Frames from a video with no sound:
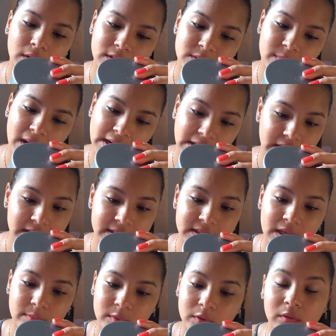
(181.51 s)
marinhas e
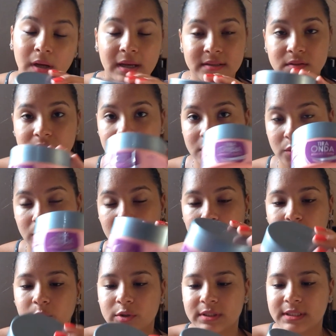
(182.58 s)
aminoácidos na sua
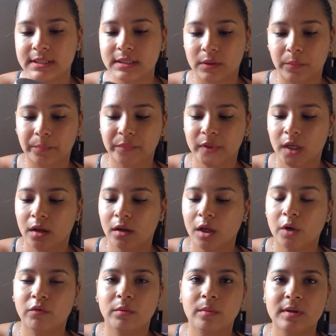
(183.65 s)
composição. Eu
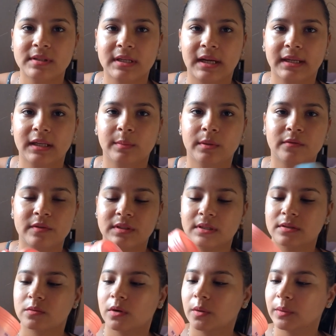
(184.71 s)
vou mostrar aqui para vocês
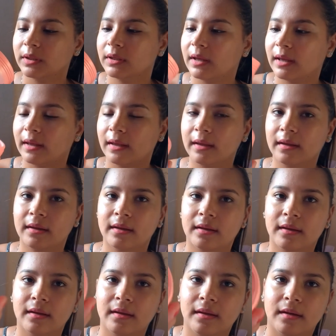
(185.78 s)
qual que é,
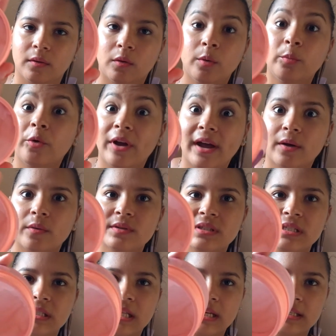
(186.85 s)
como é a
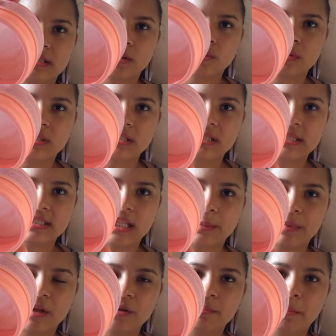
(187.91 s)
consistência. A consistência
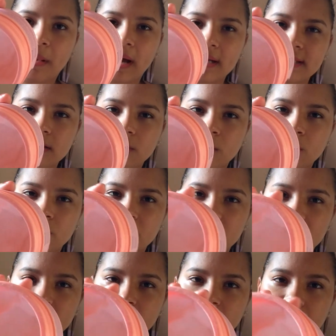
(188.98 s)
também é em pasta, como
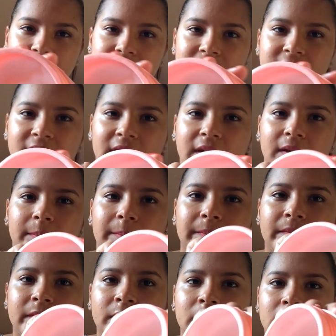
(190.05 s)
vocês podem ver.
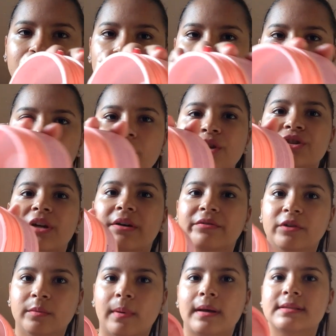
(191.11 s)
Já
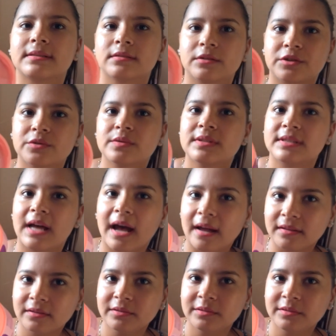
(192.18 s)
foi bastante usado.